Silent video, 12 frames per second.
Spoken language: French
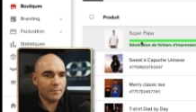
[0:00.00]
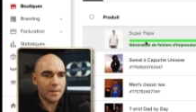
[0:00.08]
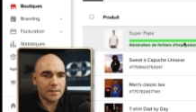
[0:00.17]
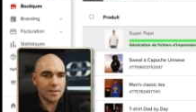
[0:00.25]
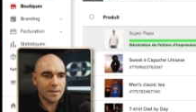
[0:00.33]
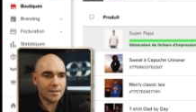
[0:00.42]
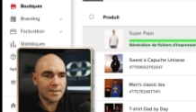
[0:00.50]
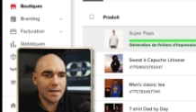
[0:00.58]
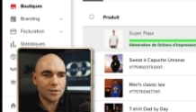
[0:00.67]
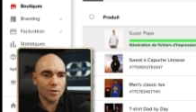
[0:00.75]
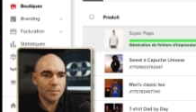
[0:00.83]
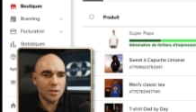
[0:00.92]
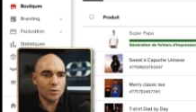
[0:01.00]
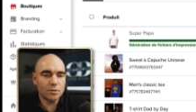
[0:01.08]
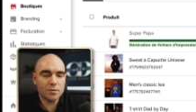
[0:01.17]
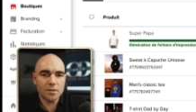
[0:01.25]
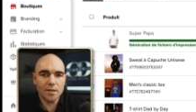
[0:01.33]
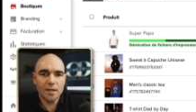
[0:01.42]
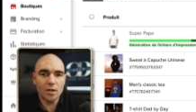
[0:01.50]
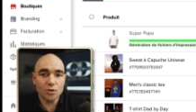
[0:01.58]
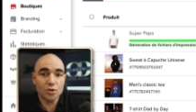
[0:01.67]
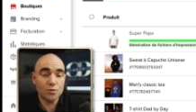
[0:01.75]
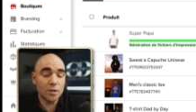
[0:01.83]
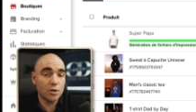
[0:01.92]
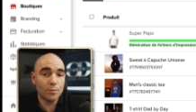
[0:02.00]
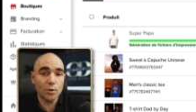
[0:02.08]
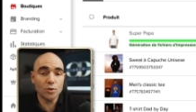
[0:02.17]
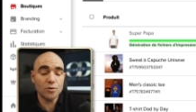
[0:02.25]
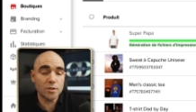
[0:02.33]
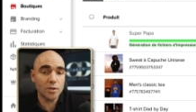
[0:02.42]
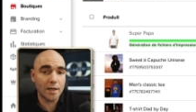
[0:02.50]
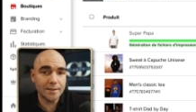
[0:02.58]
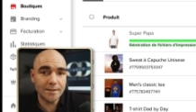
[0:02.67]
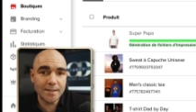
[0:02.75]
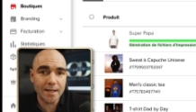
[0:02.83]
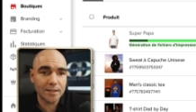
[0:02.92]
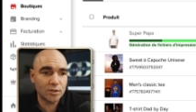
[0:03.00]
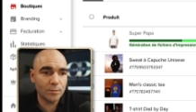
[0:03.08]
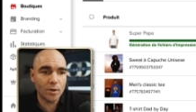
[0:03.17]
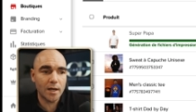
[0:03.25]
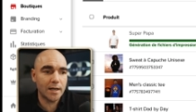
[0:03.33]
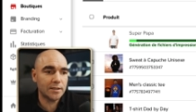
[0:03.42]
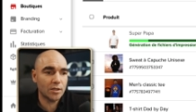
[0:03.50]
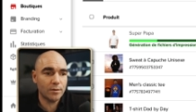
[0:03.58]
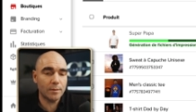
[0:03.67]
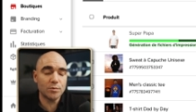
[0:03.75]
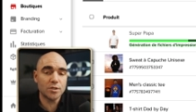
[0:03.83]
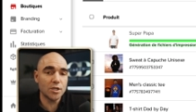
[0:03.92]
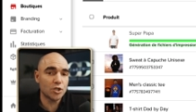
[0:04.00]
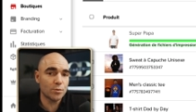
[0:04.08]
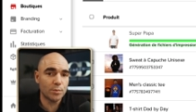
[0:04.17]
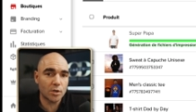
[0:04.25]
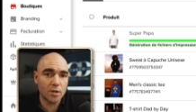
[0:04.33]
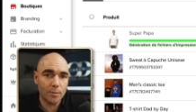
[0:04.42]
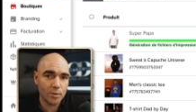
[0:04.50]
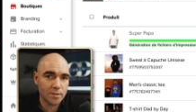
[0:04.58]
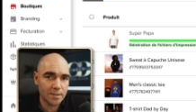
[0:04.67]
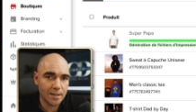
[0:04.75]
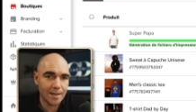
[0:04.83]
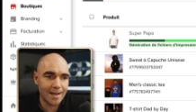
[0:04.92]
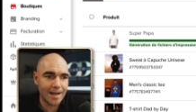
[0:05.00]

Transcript: va mettre quelques minutes et ensuite, le produit sera directement à l'intérieur de ma boutique. Je peux commencer